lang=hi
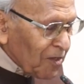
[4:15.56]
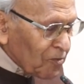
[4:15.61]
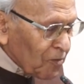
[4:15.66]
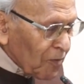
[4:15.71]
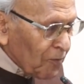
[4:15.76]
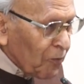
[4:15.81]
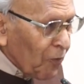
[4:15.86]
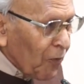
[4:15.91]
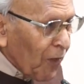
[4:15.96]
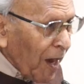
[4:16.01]

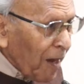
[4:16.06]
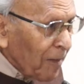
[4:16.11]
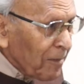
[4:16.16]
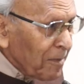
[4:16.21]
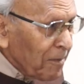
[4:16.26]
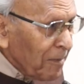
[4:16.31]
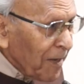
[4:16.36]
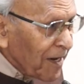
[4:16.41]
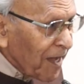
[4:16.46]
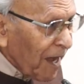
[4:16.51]
तो वो
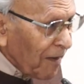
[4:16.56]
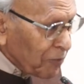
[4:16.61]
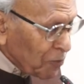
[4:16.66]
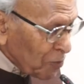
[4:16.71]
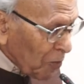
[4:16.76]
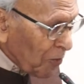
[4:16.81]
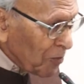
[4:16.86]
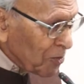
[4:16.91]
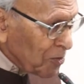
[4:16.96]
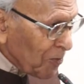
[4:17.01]
अब बड़े
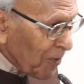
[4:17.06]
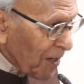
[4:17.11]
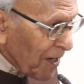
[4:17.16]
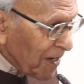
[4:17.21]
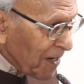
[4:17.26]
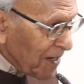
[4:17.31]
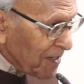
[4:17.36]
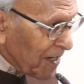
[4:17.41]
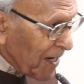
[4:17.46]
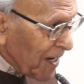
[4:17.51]
अफसोस हुआ
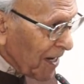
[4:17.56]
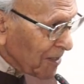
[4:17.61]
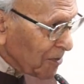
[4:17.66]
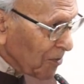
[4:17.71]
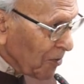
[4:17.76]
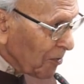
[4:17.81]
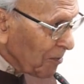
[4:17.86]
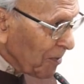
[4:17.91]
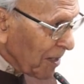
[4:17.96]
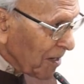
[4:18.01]
कि ये
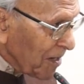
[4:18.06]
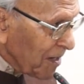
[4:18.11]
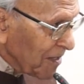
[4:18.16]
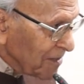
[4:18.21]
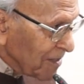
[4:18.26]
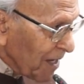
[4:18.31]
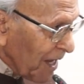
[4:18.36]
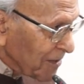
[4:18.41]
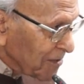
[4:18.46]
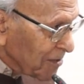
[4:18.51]
तो बड़ी
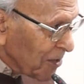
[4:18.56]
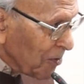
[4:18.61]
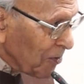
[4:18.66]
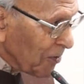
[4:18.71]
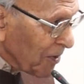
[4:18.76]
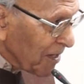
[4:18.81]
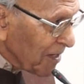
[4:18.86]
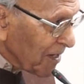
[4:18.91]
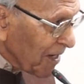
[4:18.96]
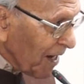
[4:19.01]
ज्यादा
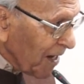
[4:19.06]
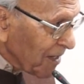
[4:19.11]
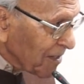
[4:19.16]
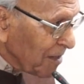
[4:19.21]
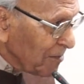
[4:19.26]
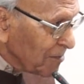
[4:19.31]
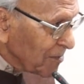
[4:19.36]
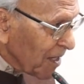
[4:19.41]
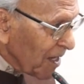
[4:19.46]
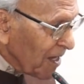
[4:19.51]
हो गई
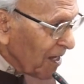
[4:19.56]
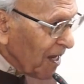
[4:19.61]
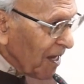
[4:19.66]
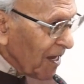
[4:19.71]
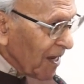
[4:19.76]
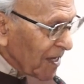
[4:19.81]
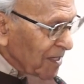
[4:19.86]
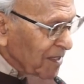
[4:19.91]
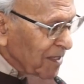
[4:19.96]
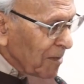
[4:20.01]
कायदे
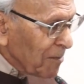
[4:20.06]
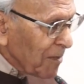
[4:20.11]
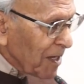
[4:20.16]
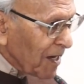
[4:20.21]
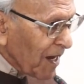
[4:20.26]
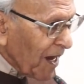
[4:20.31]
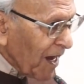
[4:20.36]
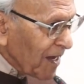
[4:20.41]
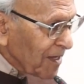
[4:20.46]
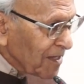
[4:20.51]
इतने में
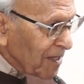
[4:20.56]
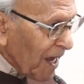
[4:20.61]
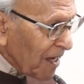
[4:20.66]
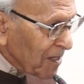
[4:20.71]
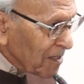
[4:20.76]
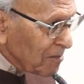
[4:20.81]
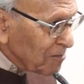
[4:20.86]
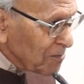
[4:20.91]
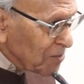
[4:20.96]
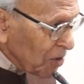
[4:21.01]
कायद
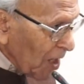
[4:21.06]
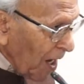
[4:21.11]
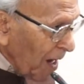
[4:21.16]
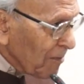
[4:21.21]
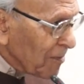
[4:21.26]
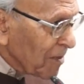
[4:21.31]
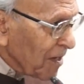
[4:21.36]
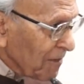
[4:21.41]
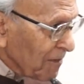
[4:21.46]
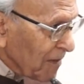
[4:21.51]
अजम
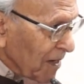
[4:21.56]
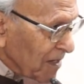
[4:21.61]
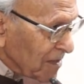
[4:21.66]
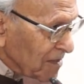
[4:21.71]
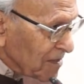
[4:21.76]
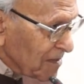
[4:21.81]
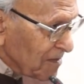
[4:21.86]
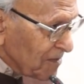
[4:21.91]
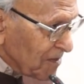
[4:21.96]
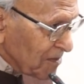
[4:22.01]
शाम के वक्त
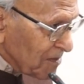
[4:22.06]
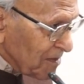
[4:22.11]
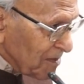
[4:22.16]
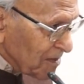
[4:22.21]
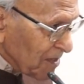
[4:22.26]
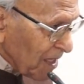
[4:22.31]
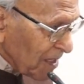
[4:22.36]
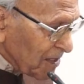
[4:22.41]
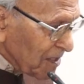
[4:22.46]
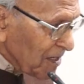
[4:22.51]

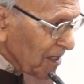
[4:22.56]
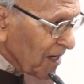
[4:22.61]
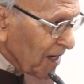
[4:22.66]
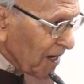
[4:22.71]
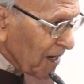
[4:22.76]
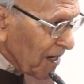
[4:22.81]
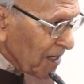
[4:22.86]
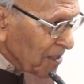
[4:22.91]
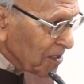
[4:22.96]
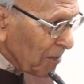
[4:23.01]
तकलीफ
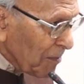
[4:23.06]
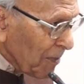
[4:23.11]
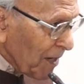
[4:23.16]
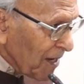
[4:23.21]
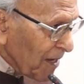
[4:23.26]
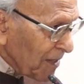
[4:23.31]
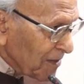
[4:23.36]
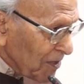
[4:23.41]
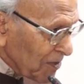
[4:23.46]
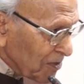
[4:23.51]
करने से
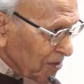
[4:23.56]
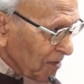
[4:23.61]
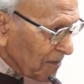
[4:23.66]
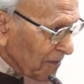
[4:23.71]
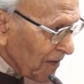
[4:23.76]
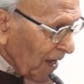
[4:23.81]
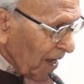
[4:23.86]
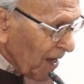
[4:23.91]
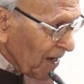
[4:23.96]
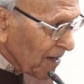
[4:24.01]
पहले तशरीफ़
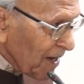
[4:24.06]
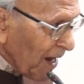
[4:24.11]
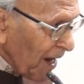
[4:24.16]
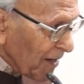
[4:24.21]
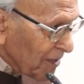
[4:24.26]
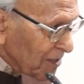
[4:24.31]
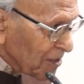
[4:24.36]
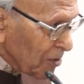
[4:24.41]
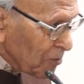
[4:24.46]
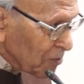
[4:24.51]
लाए
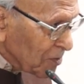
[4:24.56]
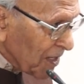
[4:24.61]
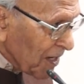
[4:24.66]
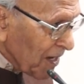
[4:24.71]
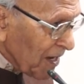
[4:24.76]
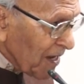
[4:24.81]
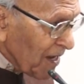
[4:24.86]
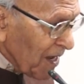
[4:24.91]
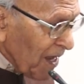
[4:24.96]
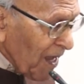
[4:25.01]
गाड़ी से
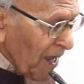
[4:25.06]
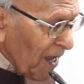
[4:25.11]
उतरे